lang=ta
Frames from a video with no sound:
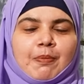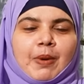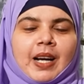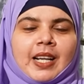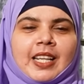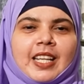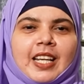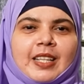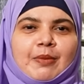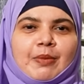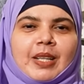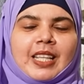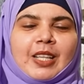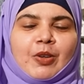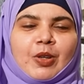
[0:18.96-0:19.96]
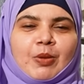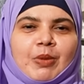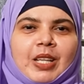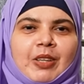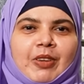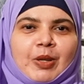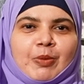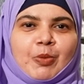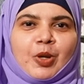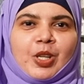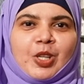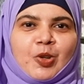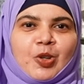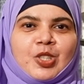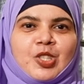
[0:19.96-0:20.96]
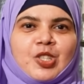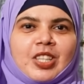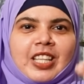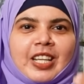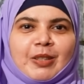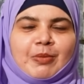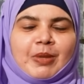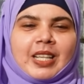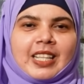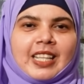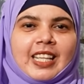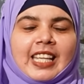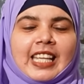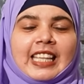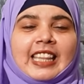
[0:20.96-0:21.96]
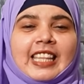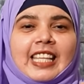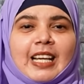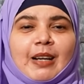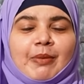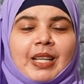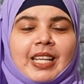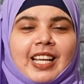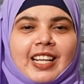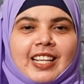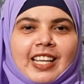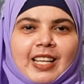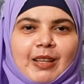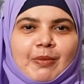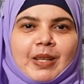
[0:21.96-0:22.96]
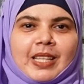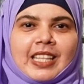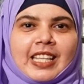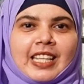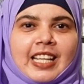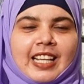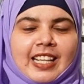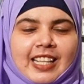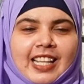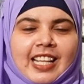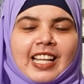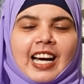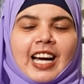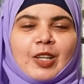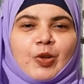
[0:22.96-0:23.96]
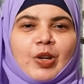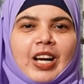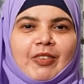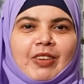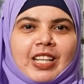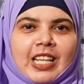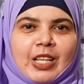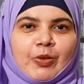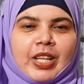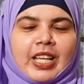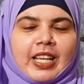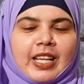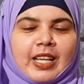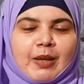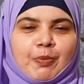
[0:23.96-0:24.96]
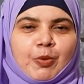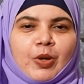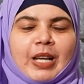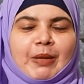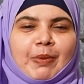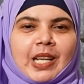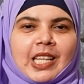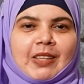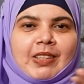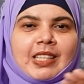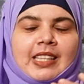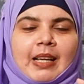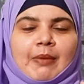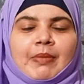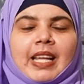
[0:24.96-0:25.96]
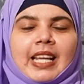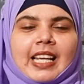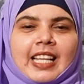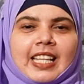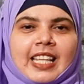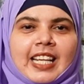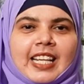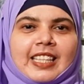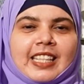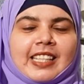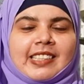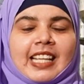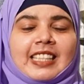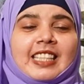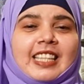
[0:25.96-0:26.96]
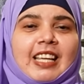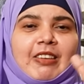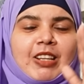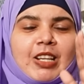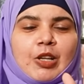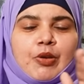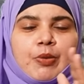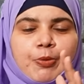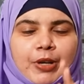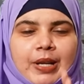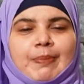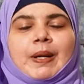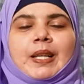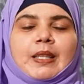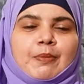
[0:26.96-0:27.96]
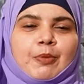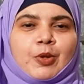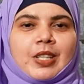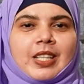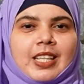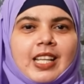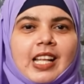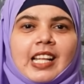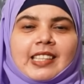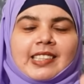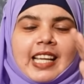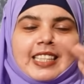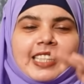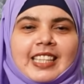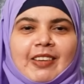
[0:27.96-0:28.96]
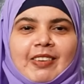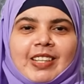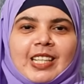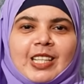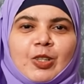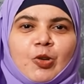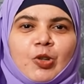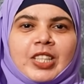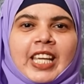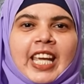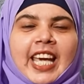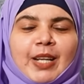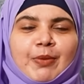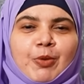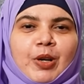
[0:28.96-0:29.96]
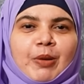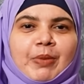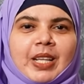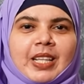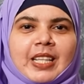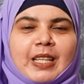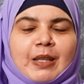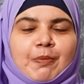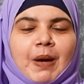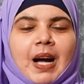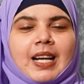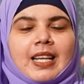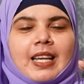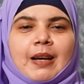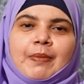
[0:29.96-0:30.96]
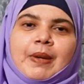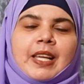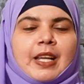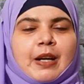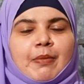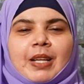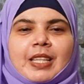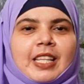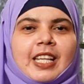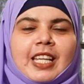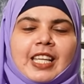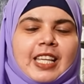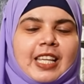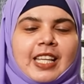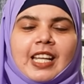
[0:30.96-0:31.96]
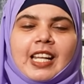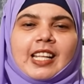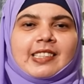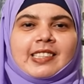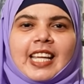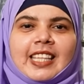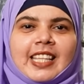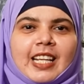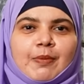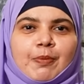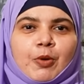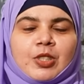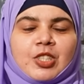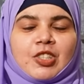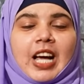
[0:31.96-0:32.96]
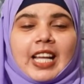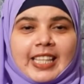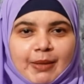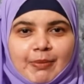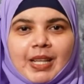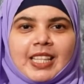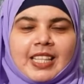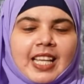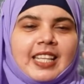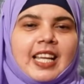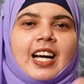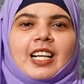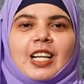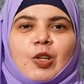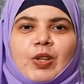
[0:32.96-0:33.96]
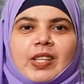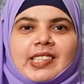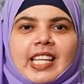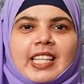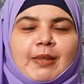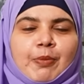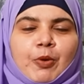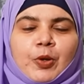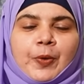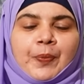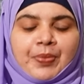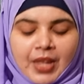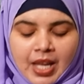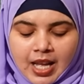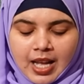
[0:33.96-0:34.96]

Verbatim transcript: பன்னெண்டு மணி ஒரு மணி வரும்பொழுது கொஞ்சம் தடுமாறி இந்தியா மீடியாக்கள் எல்லாம் பார்த்தீங்கன்னா அனுரா அவர்களுடைய புகைப்படத்தை வந்து தமிழ்நில இருந்து எடுத்துட்டு சஜித் அவர்களுடைய புகைப்படத்தை போட்டு சஜித் அவர்களுக்கு கொஞ்சம் ஏறுமுகம் இருக்கு பார்க்கலாம் அப்படிங்கிற மாதிரி செய்திகள் போச்சு அதே மாதிரி தான் நாங்களும் ஒரு செய்தி போட்டோம்